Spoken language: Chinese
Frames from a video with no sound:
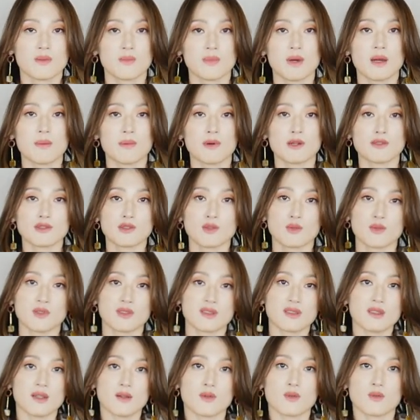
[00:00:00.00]
泡泡袖
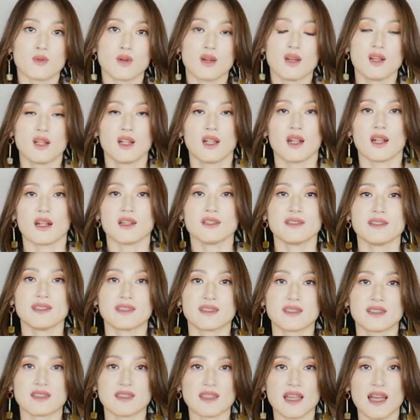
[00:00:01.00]
的效果，而且
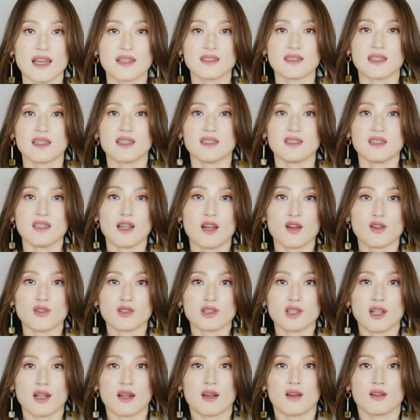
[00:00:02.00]
呢，它在腰
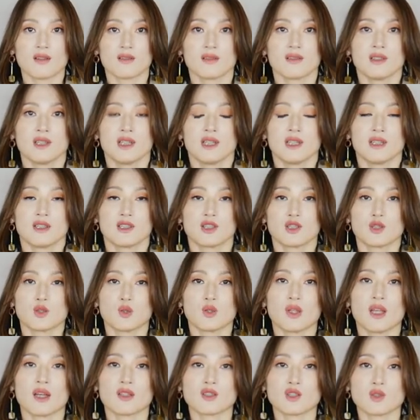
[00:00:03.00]
上
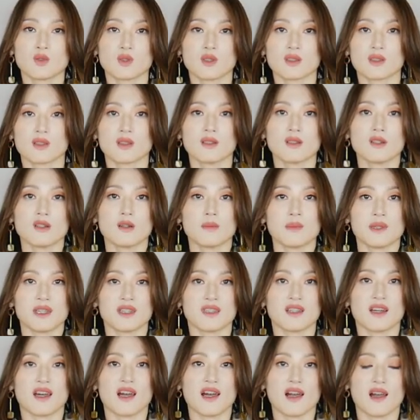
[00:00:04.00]
收腰收的特别
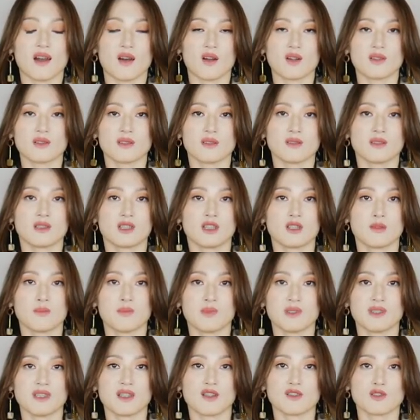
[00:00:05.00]
的好，是
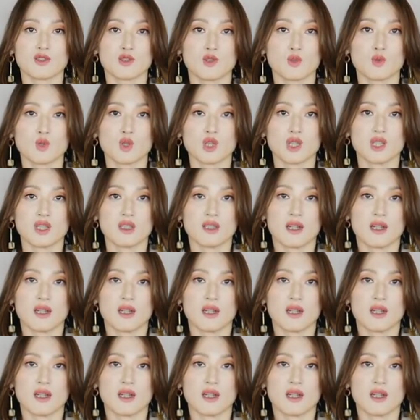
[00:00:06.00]
比较修身